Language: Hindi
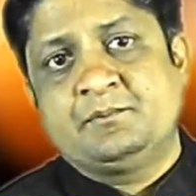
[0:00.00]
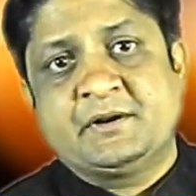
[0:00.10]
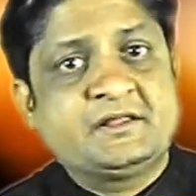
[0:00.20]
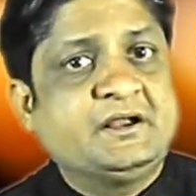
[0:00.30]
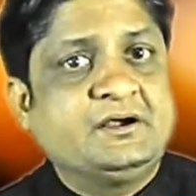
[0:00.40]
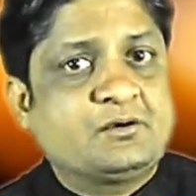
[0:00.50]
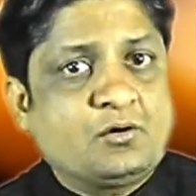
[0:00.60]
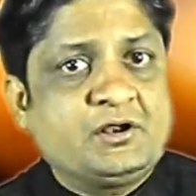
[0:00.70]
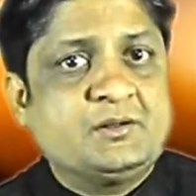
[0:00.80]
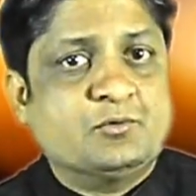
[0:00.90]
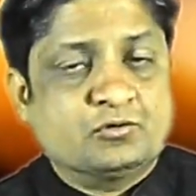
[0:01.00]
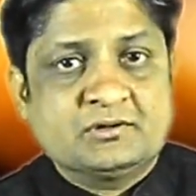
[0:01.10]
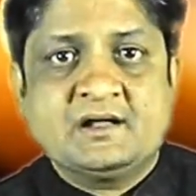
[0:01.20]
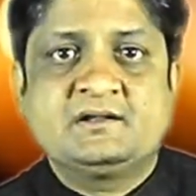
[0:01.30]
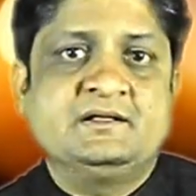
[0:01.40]
प्रति ट्रॉली
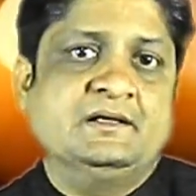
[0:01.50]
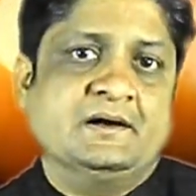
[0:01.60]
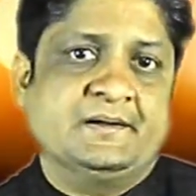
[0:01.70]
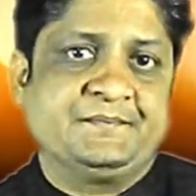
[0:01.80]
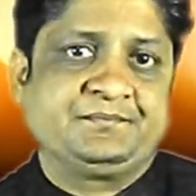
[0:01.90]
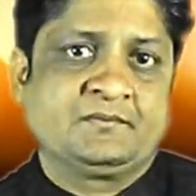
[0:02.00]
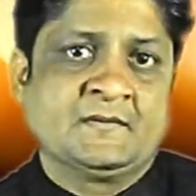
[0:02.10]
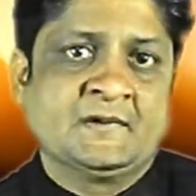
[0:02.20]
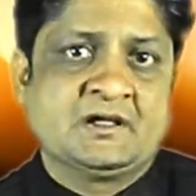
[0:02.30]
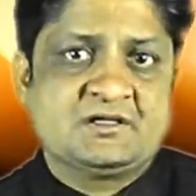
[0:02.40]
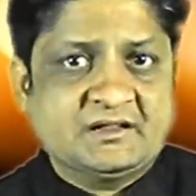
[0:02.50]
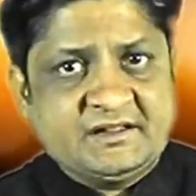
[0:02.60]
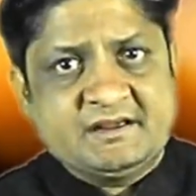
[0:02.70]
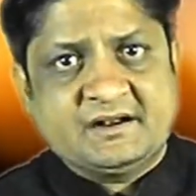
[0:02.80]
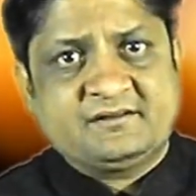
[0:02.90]
भुगतान किया
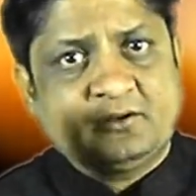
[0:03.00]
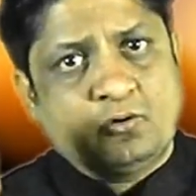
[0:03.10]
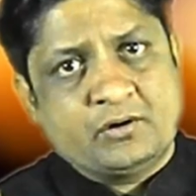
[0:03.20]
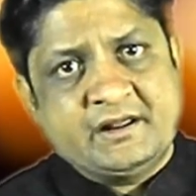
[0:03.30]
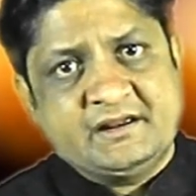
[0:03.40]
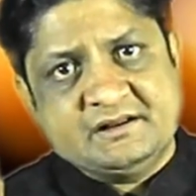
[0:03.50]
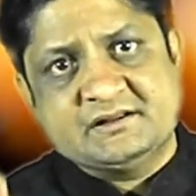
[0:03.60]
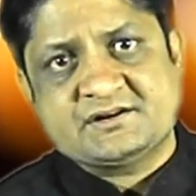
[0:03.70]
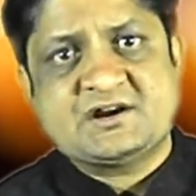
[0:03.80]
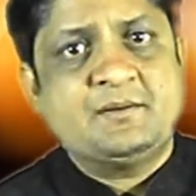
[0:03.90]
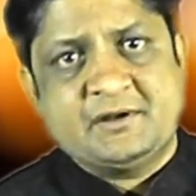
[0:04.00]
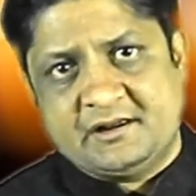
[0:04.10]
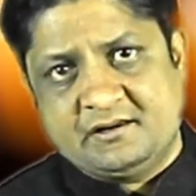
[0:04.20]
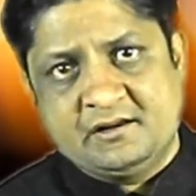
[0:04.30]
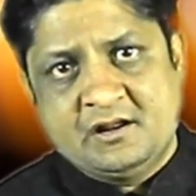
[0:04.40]
क्षतिग्रस्त होने की दशा
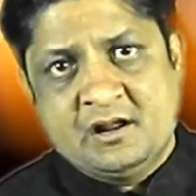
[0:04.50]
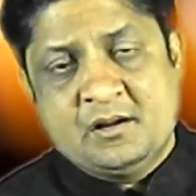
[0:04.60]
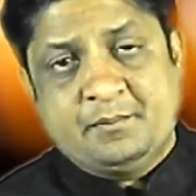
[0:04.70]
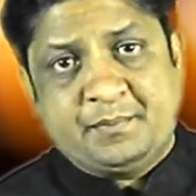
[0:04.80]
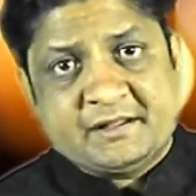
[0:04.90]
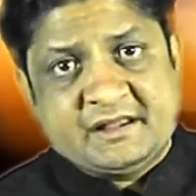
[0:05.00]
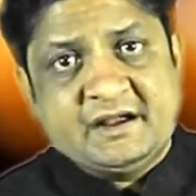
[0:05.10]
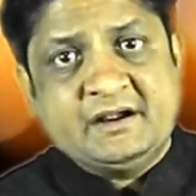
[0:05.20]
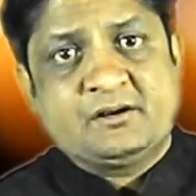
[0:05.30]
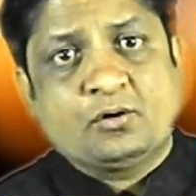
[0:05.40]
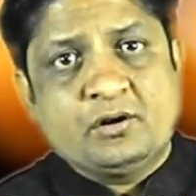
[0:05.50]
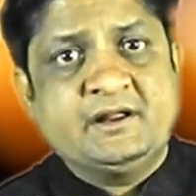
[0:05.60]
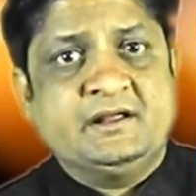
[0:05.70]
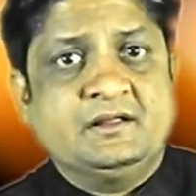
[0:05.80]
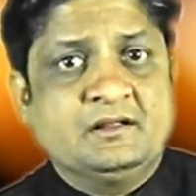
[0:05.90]
में प्रति
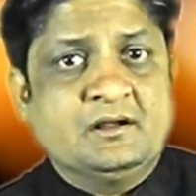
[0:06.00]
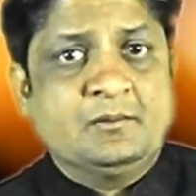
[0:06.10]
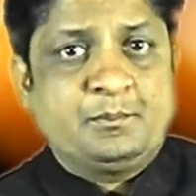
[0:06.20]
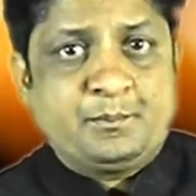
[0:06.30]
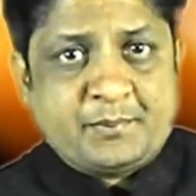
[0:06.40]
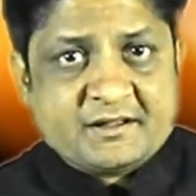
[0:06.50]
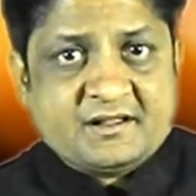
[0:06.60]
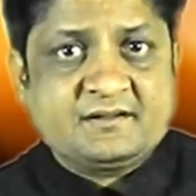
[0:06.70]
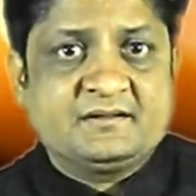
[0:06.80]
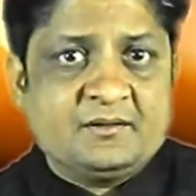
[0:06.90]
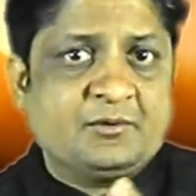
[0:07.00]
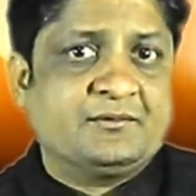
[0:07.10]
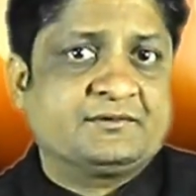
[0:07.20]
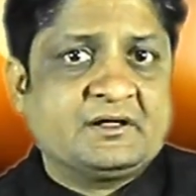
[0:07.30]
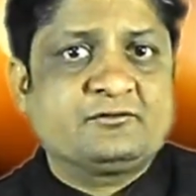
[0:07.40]
ट्रॉली पृथक से
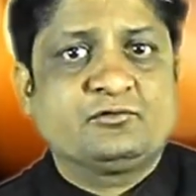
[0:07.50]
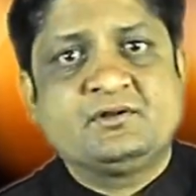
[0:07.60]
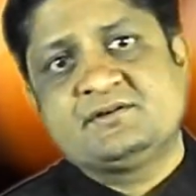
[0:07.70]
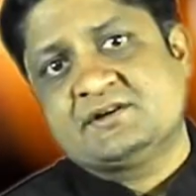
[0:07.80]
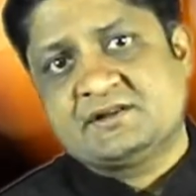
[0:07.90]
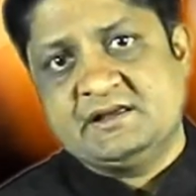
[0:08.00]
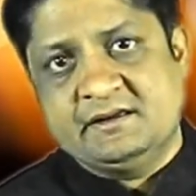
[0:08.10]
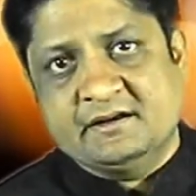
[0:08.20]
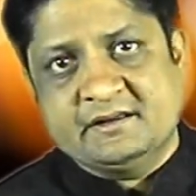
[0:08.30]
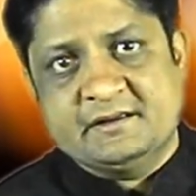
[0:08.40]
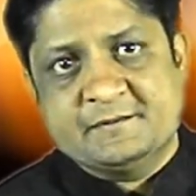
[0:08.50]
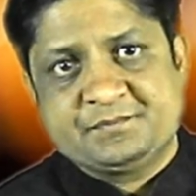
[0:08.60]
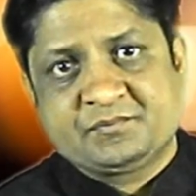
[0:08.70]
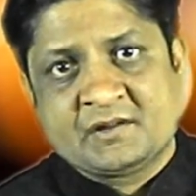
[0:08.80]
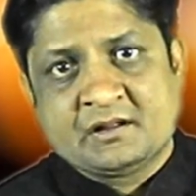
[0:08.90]
व्यवस्था सुनिश्चित की गई
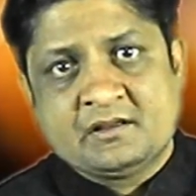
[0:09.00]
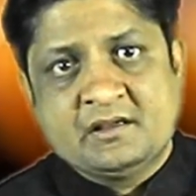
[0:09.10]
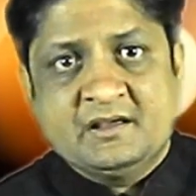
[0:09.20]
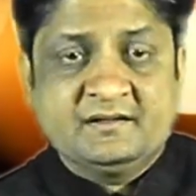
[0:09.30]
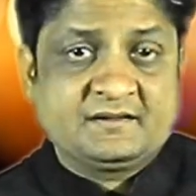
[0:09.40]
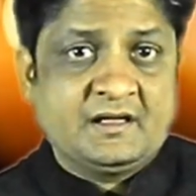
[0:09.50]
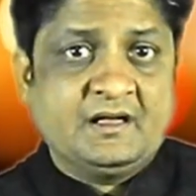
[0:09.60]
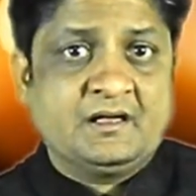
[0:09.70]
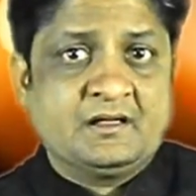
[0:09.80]
इसके